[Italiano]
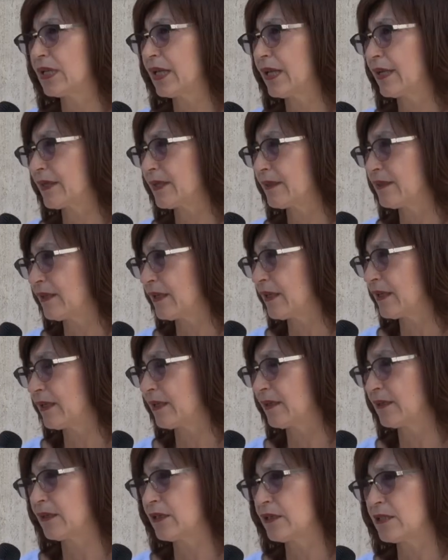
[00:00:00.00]
del
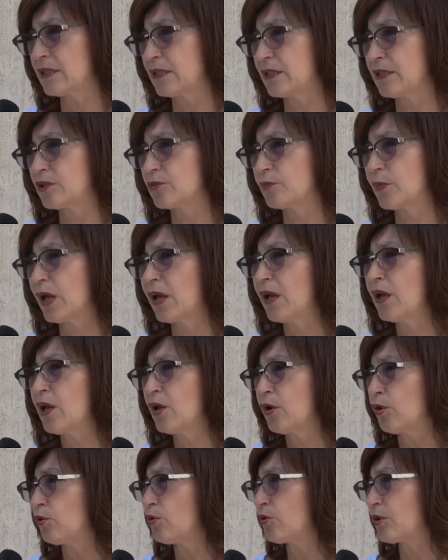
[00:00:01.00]
cratere del sisma
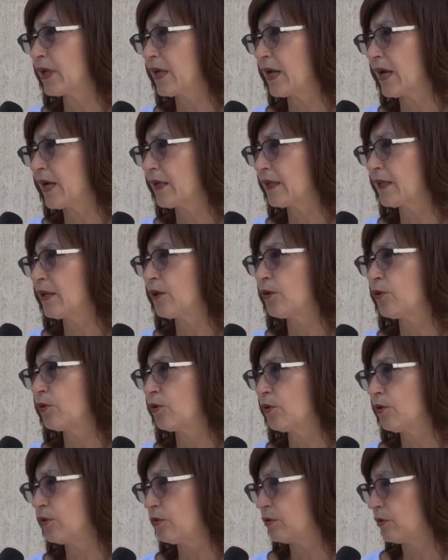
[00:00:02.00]

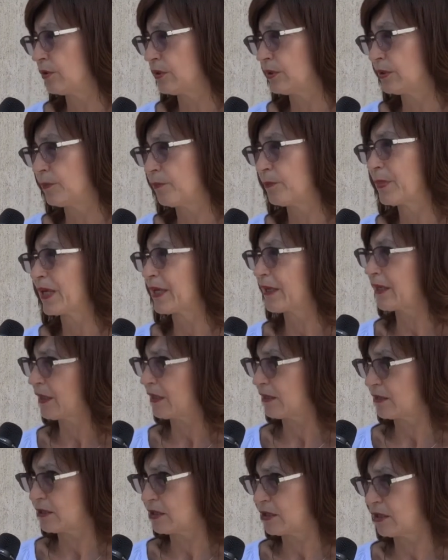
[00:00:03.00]
l'organico eh,
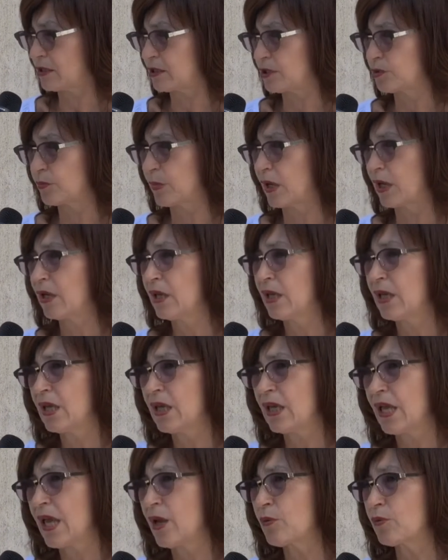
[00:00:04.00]
pre-sisma.
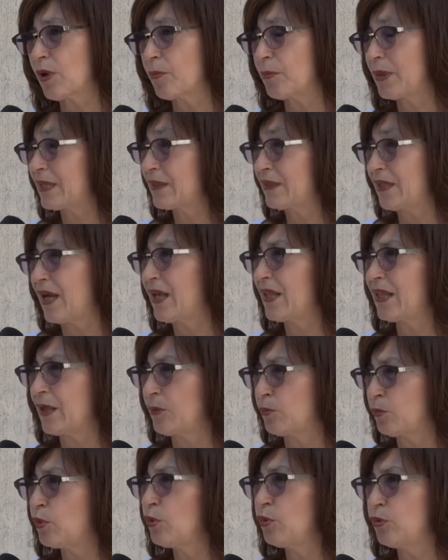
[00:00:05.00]
È una battaglia
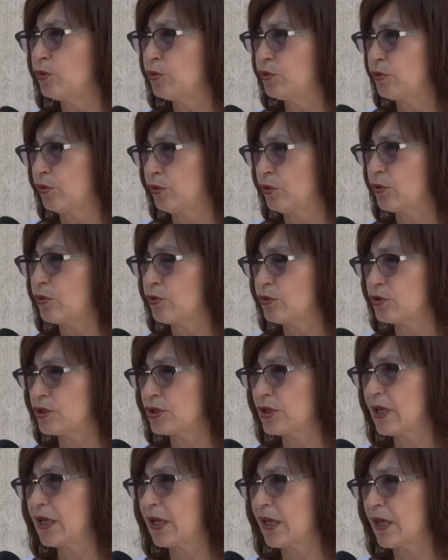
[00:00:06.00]
molto
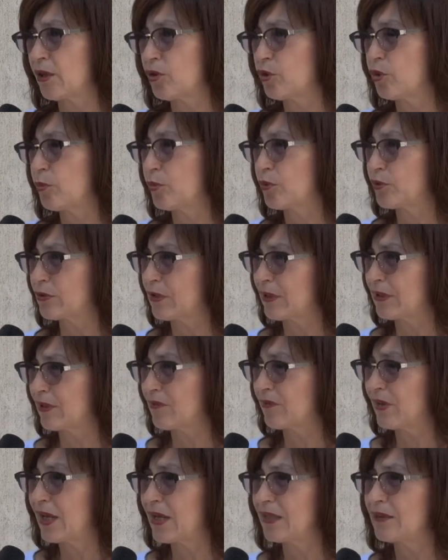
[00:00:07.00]
grossa che io ho portato
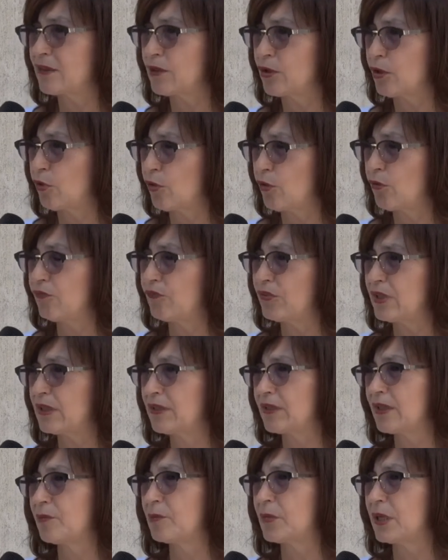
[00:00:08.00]
avanti
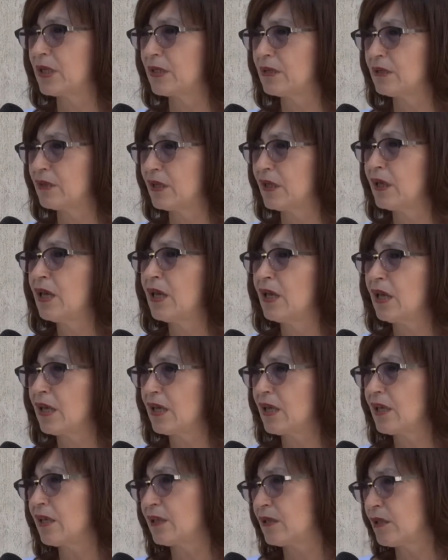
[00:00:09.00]
convintamente
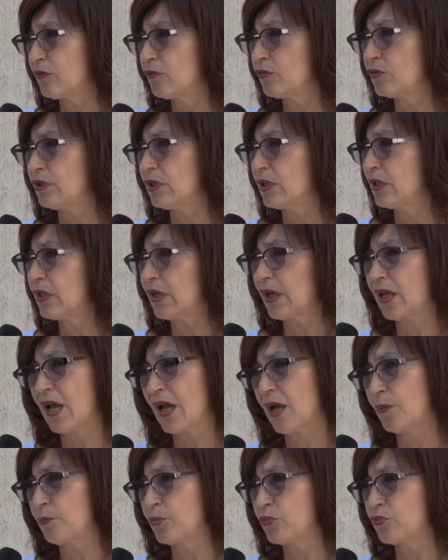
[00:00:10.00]
e devo dire
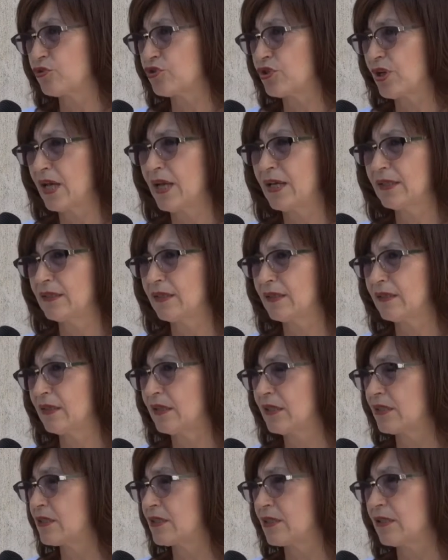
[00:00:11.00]
appoggiata
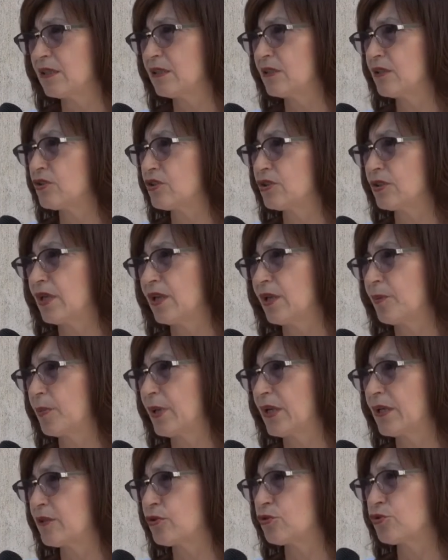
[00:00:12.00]
dai sindaci, dalle
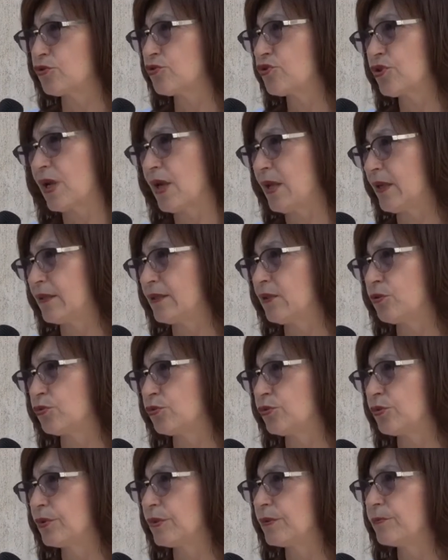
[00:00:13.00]
parti sociali, da
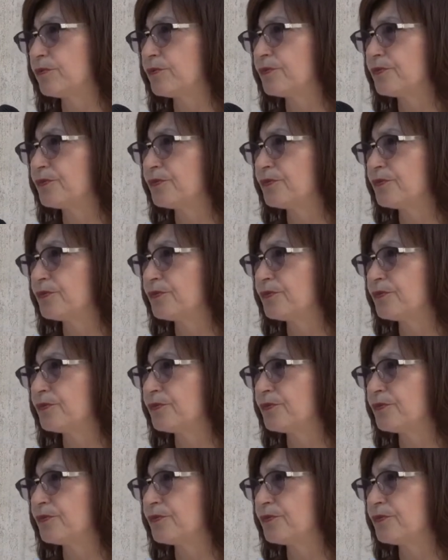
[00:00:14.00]
tutti.